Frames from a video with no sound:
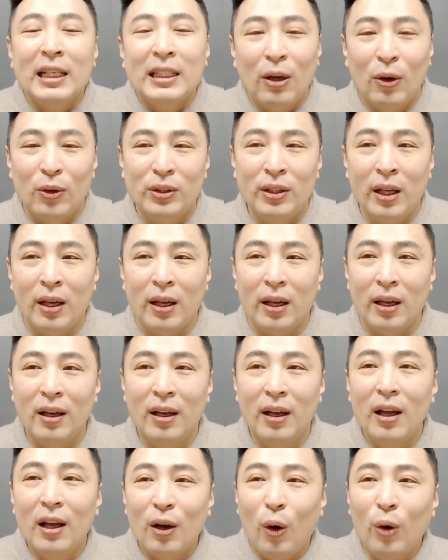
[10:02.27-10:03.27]
나 어때?
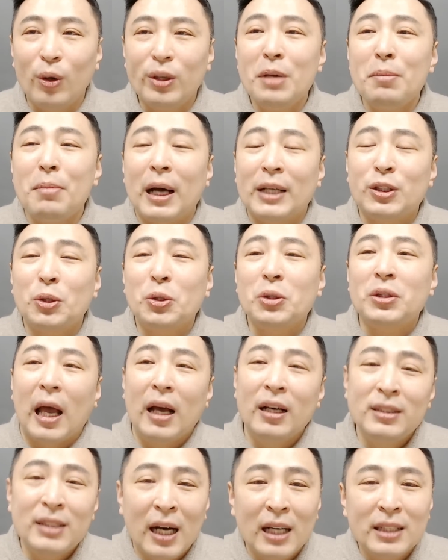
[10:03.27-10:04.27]
거기에 맞춰서
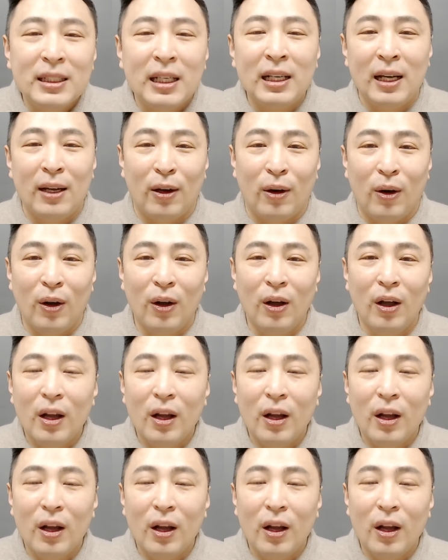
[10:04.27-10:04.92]
대응하잖아요.